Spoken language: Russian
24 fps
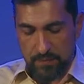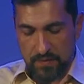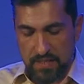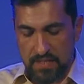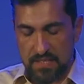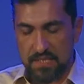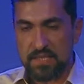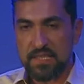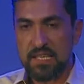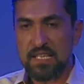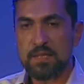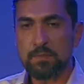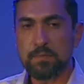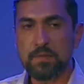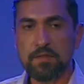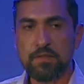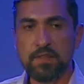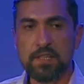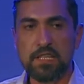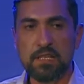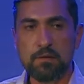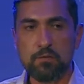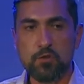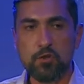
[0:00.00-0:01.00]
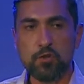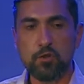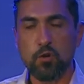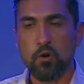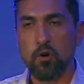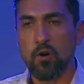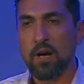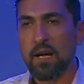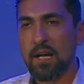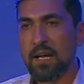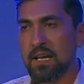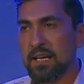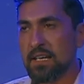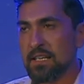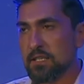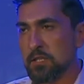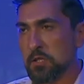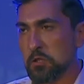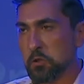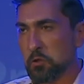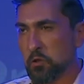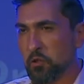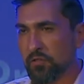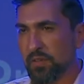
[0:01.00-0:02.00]
И здесь мы видим, что
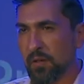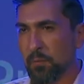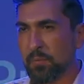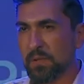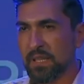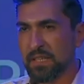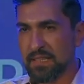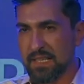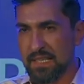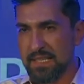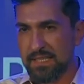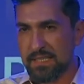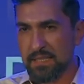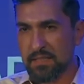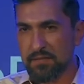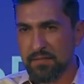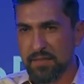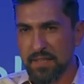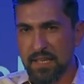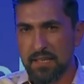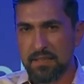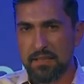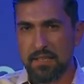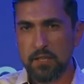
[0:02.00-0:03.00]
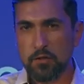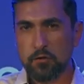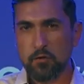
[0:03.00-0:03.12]
слово благословение,